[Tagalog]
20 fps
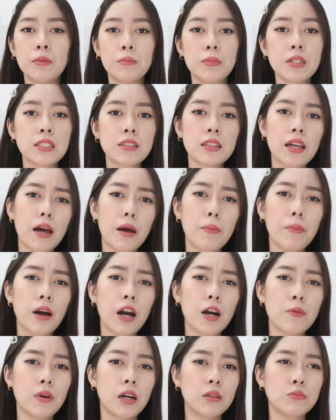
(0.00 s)
Basta
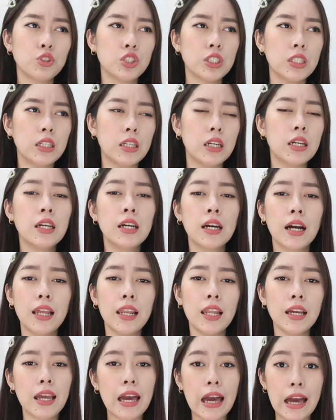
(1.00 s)
mga mamshi,
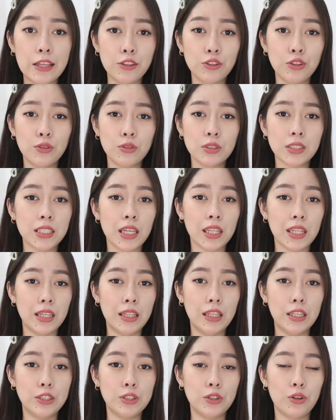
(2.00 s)
alagaan nyo yung
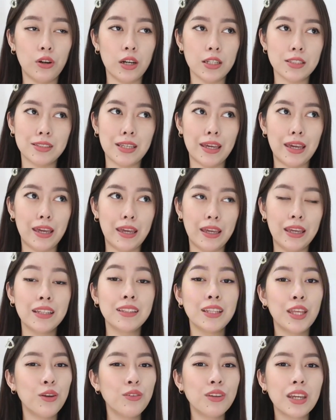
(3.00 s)
sarili nyo kasi
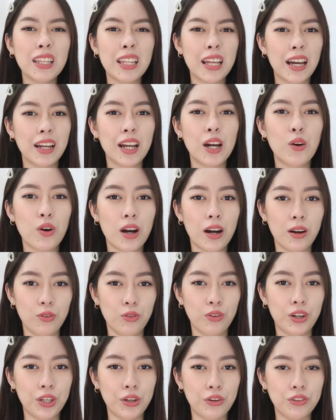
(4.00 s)
yan na yung ginagawa ko
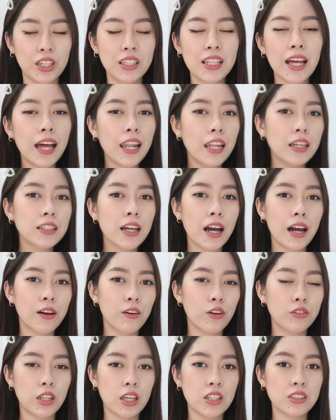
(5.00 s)
ngayon.
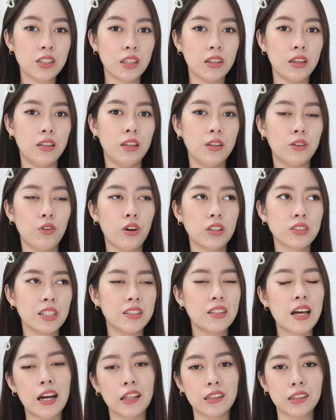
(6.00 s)
Inaalagaan ko na yung sarili ko kasi
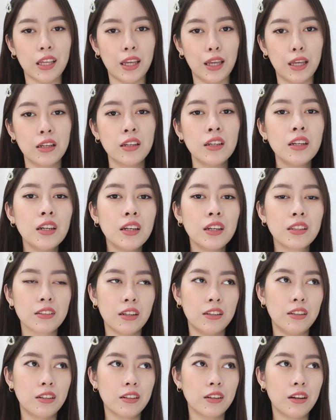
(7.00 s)
dati
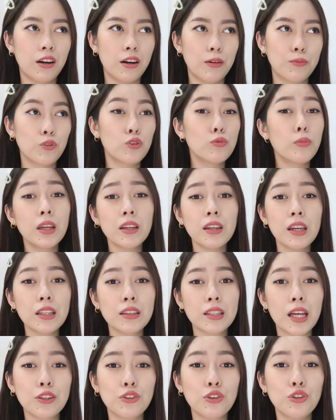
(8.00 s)
talaga, kung
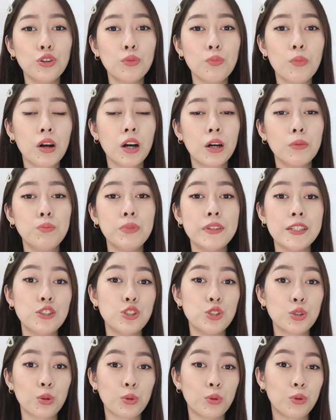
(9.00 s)
makikita nyo yung mga
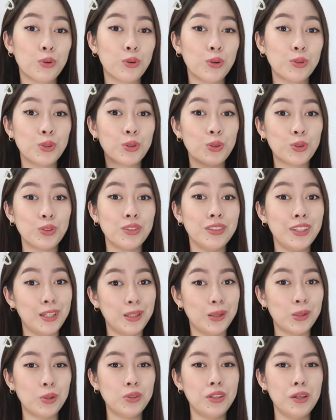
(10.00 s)
video ko noon
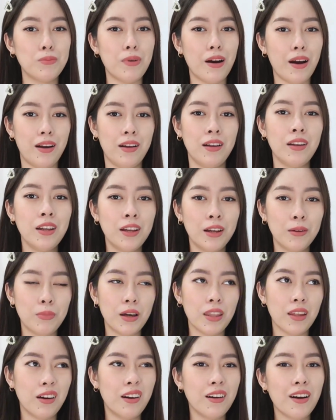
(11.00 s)
dito, ba diba?
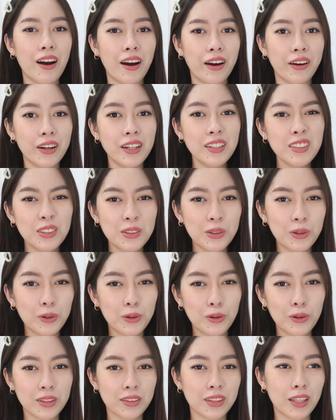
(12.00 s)
Parang ang haggard
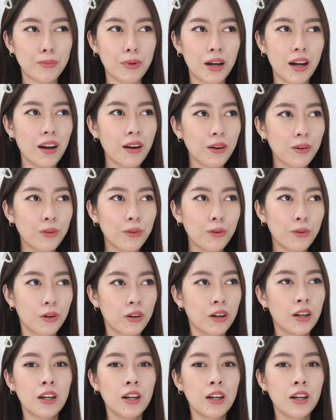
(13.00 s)
ko, ang taba ko,